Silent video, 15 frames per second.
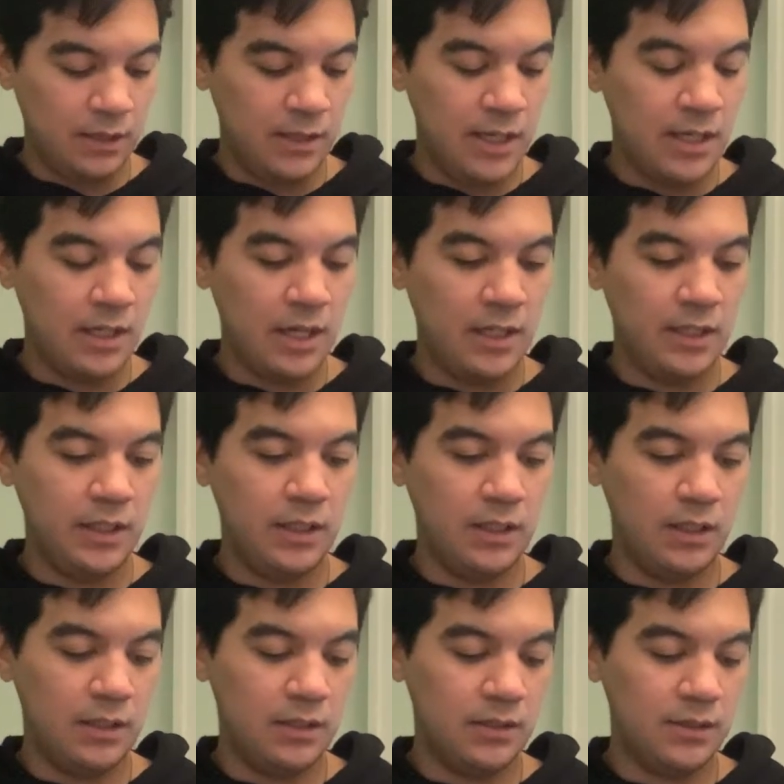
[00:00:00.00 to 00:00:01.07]
展開に
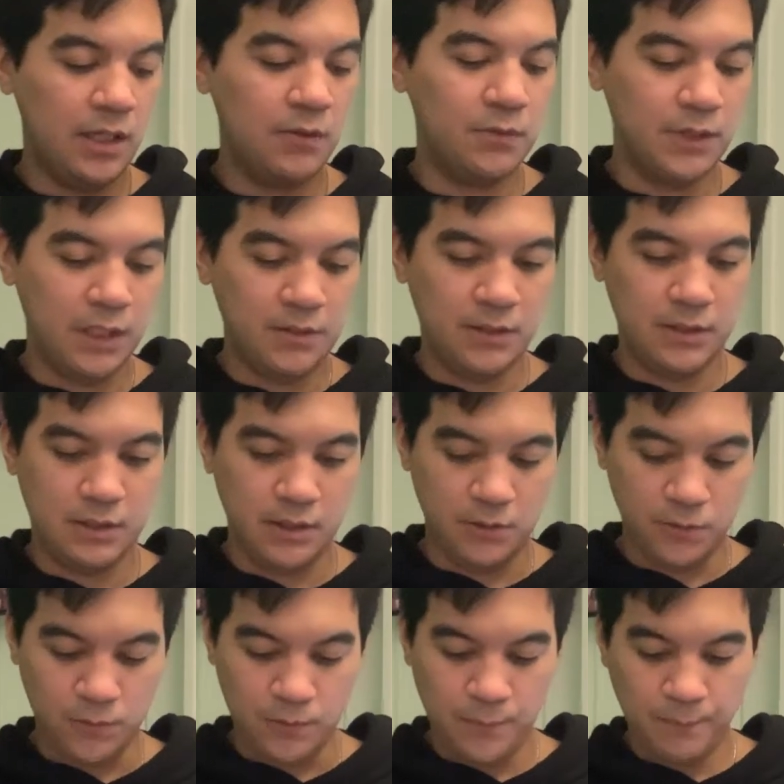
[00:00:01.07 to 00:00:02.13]
最後なるんですけ
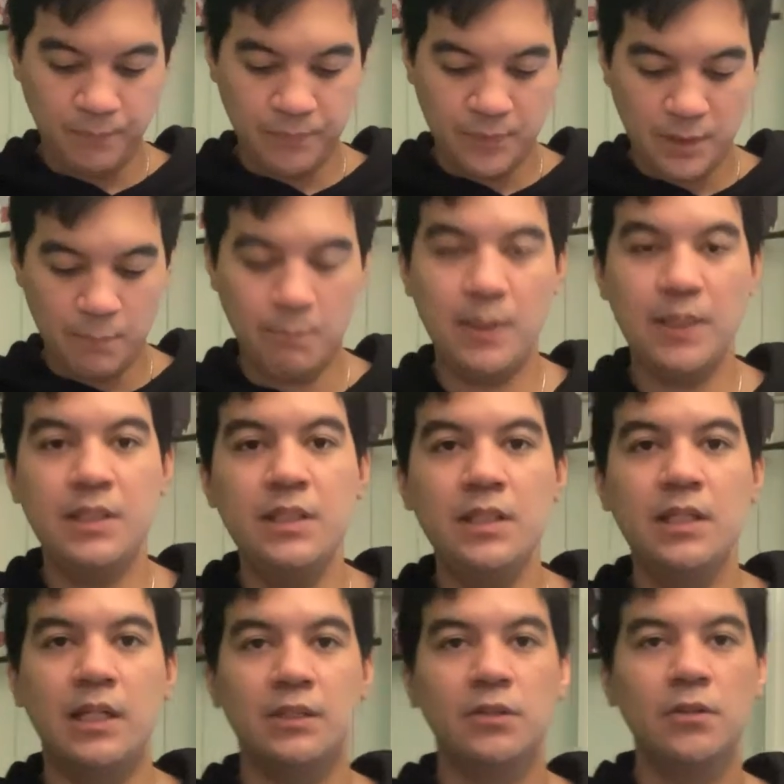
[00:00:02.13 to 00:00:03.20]
ど、
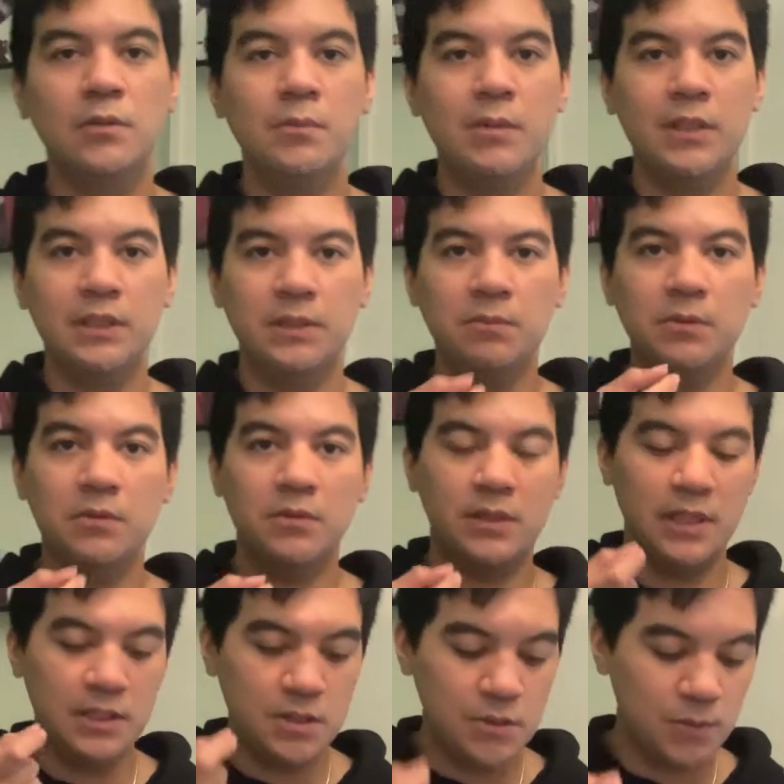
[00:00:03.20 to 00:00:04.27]
ベジータはそのまま自分の
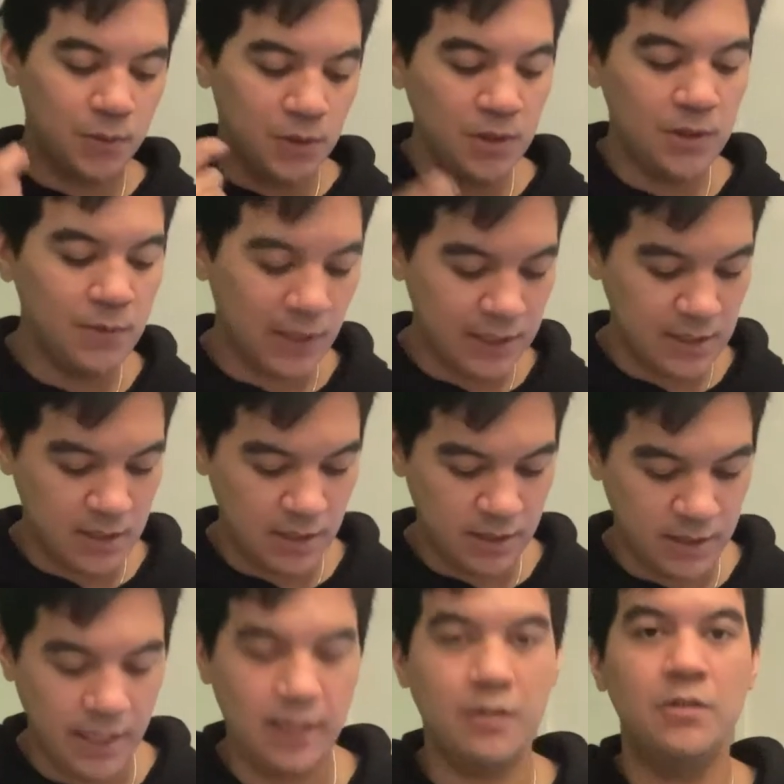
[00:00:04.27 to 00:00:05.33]
先頭を食うわけじゃな
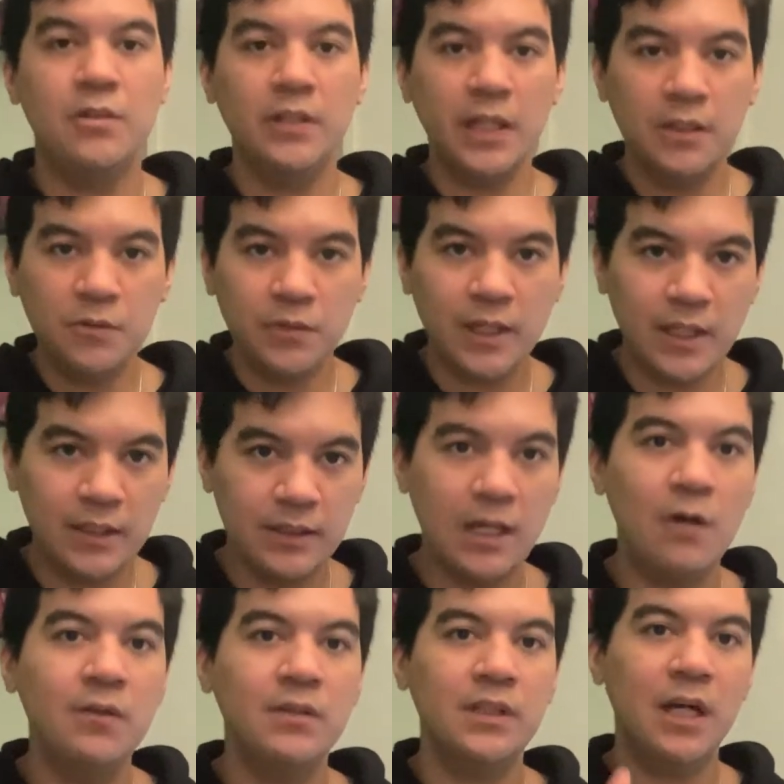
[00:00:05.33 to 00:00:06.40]
くて、グラノラ、
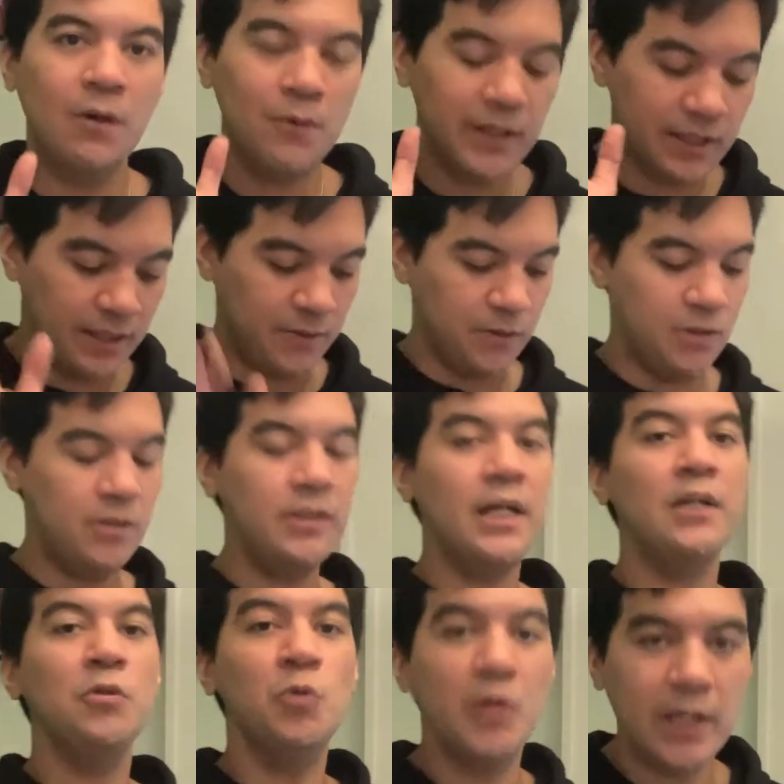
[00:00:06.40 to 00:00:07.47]
倒れてる
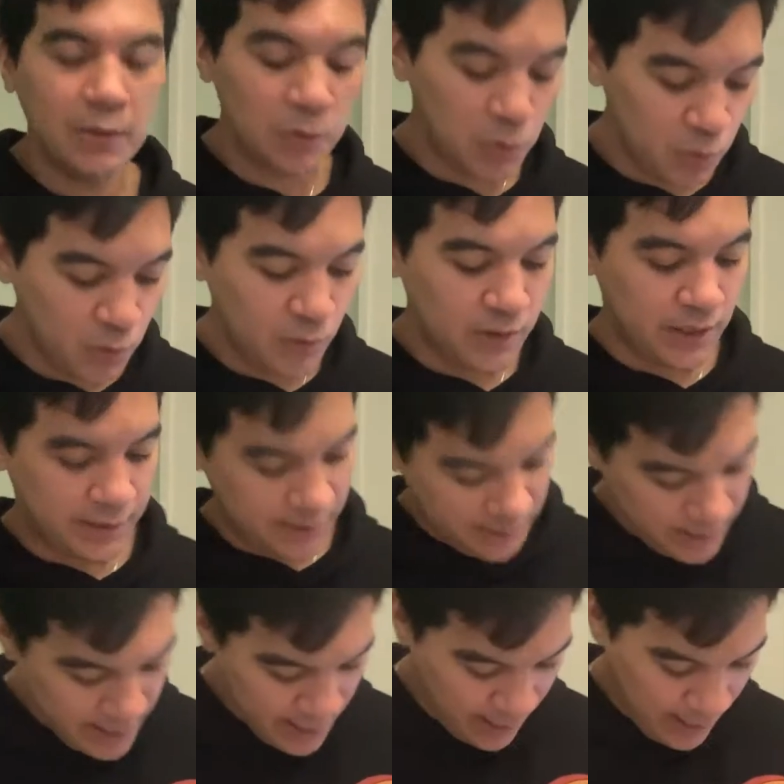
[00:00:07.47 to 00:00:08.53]
グラノラのところに行っ
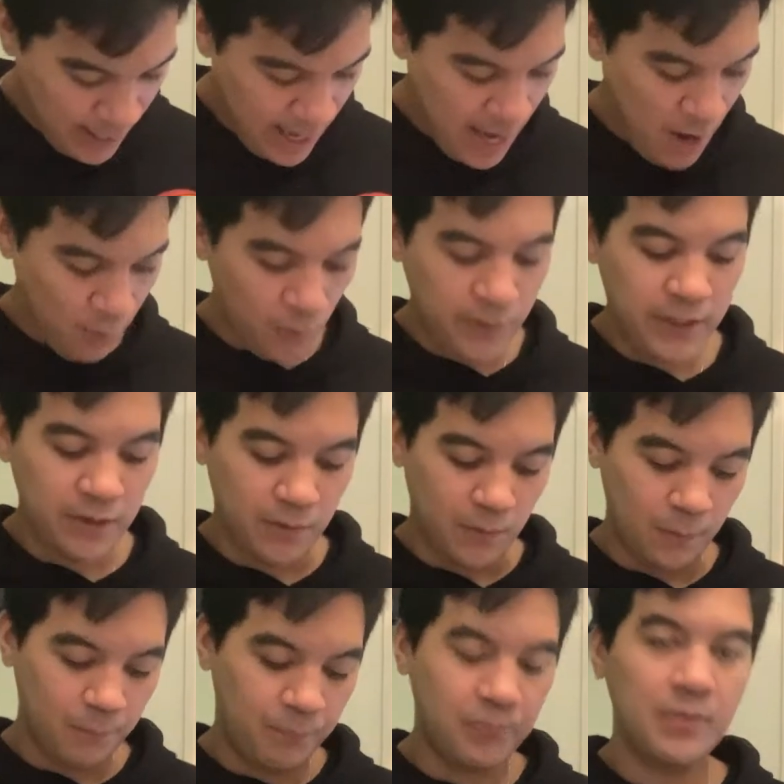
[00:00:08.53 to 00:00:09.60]
て、起き
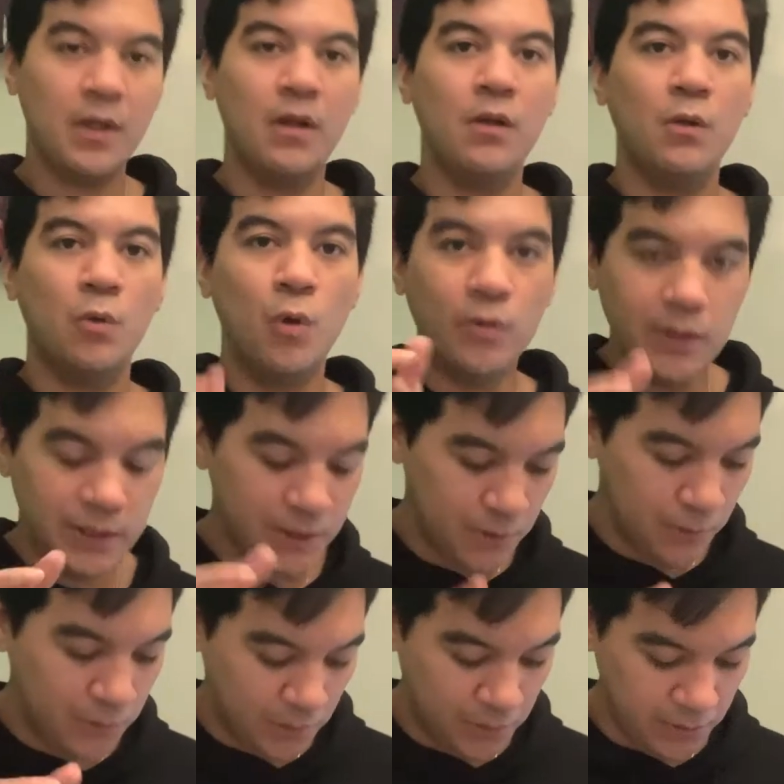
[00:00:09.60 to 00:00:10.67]
ろ。こいつ
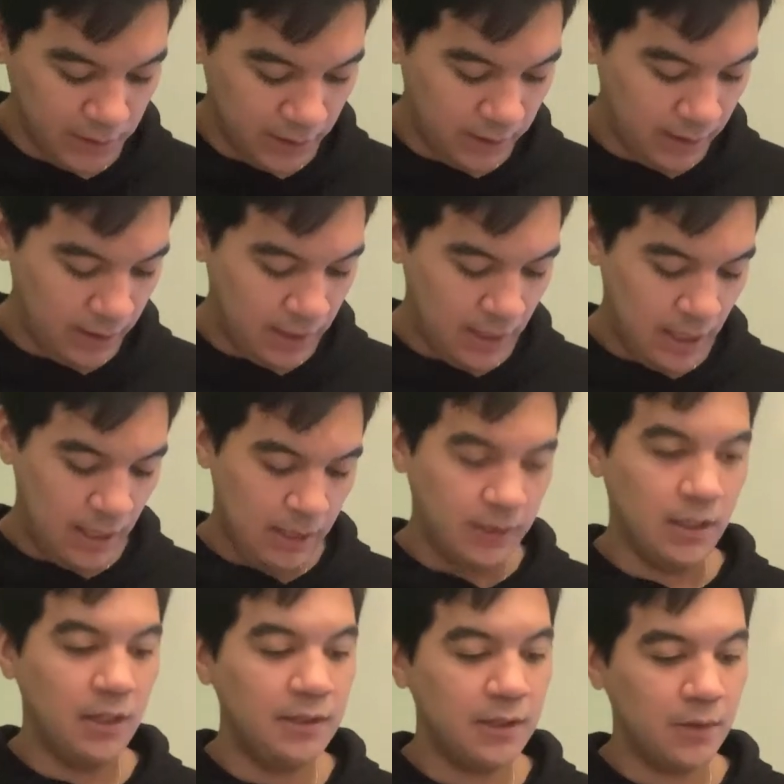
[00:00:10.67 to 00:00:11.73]
を食うんだって。
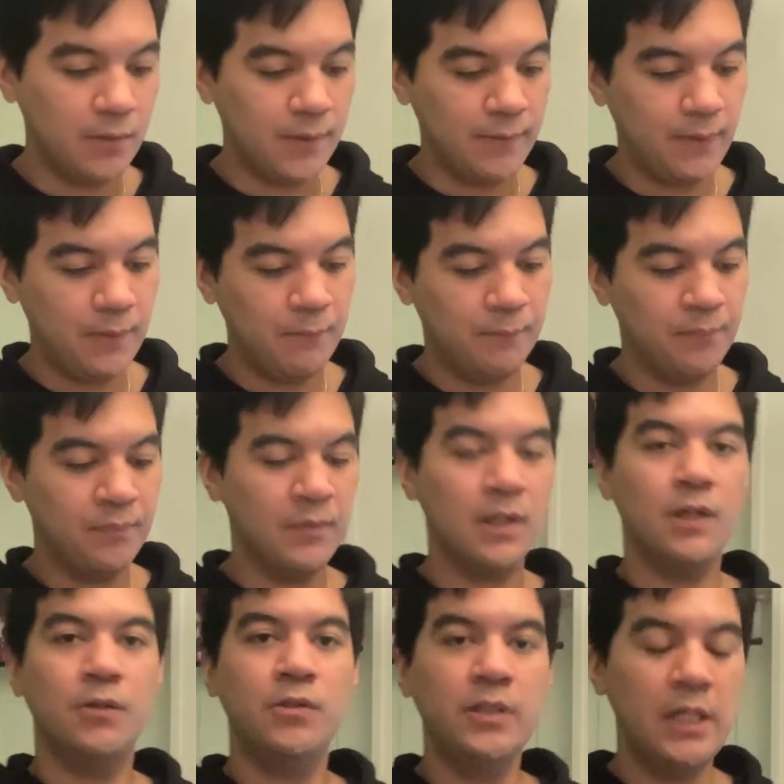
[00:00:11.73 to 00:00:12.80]
なんだこれは。
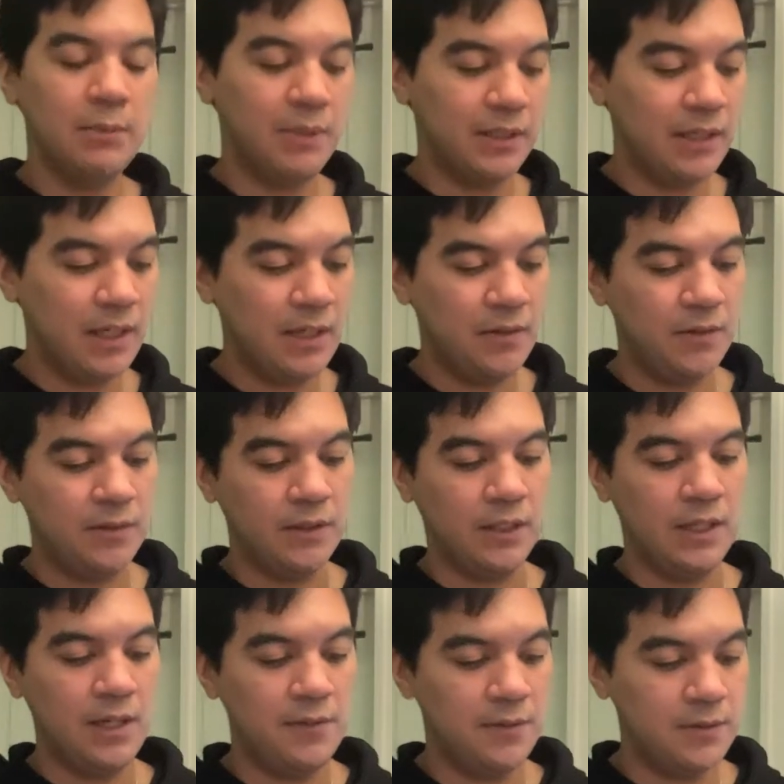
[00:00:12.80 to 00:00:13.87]
食えば体力が
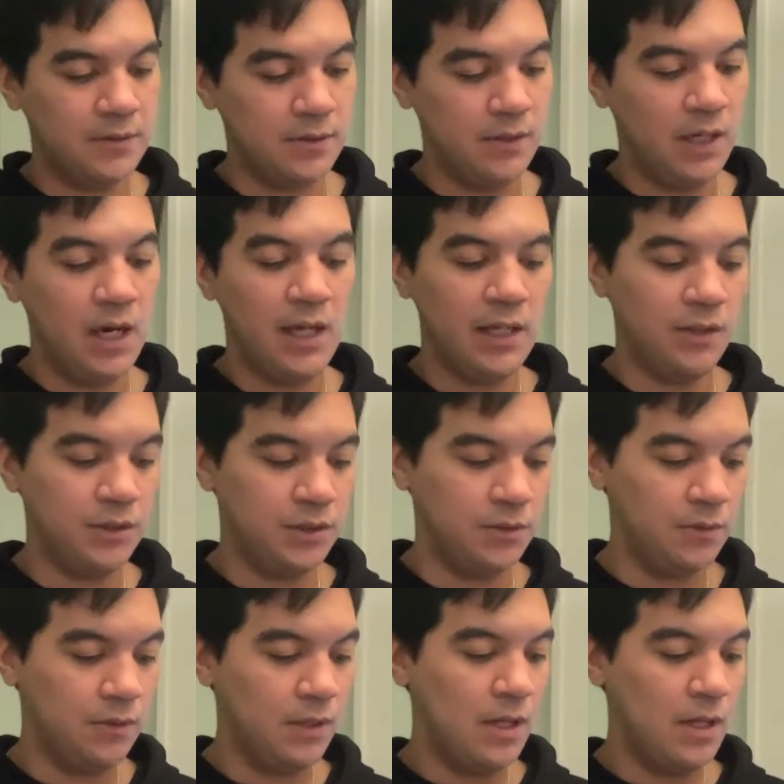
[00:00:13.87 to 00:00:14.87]
回復する。早くしろ。